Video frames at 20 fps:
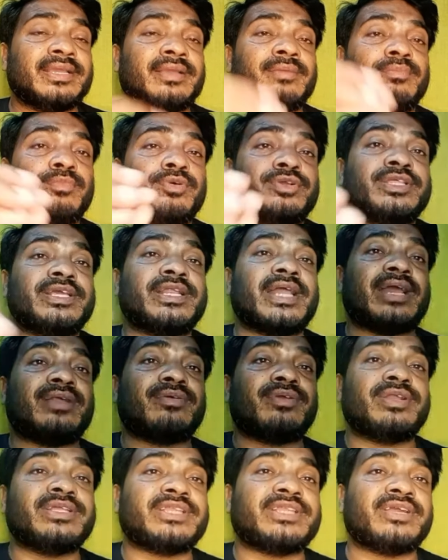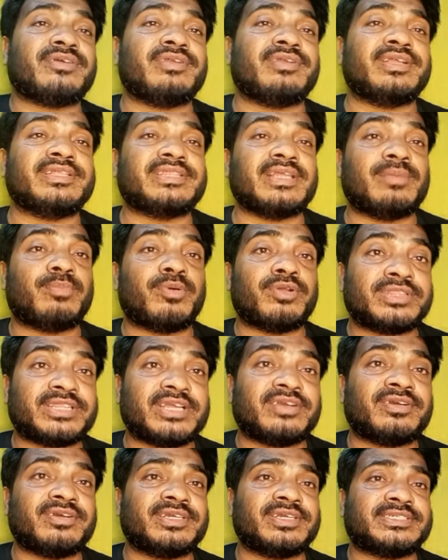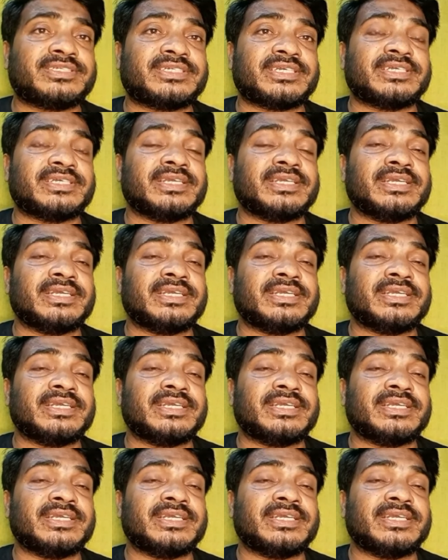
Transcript: মদিনার অলিতে গলিতে বলতে হয়েছে